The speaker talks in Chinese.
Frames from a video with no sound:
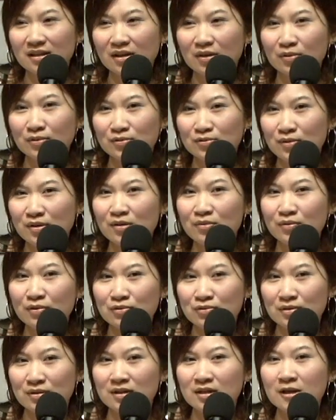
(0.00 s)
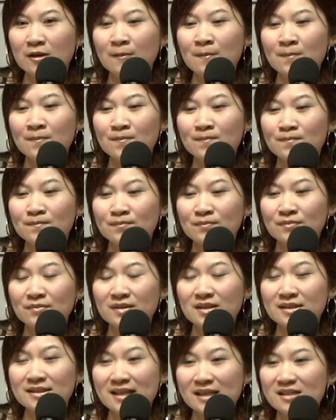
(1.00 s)
点，所以我觉得，
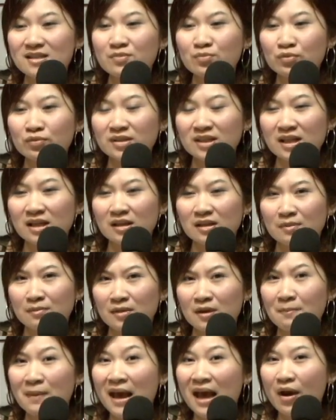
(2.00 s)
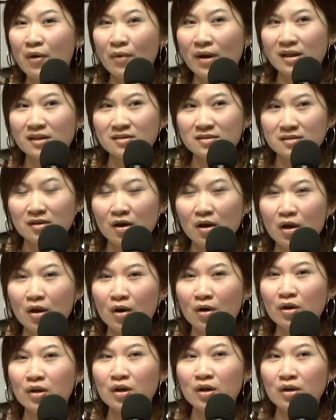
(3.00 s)
在这部电影里面拍完之
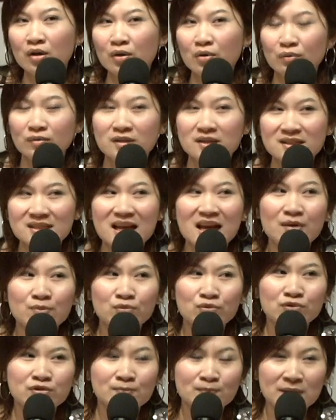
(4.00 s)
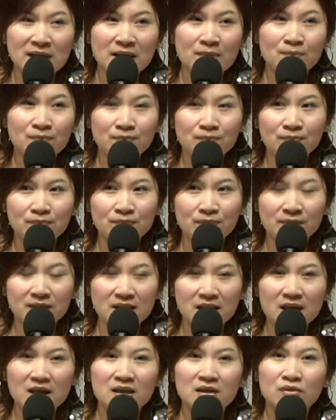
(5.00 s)
后，我的下一部电
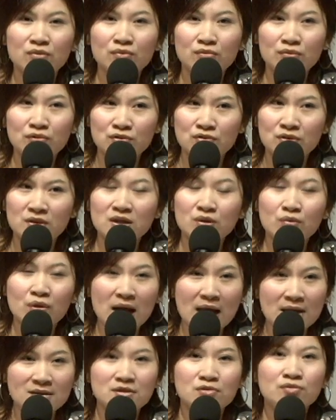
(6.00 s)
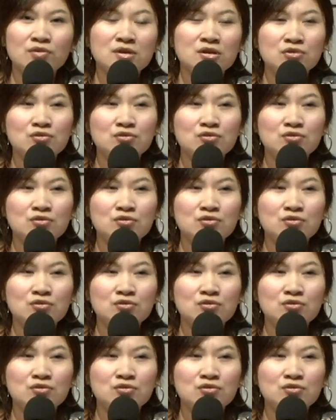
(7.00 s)
电影，我觉得我还是会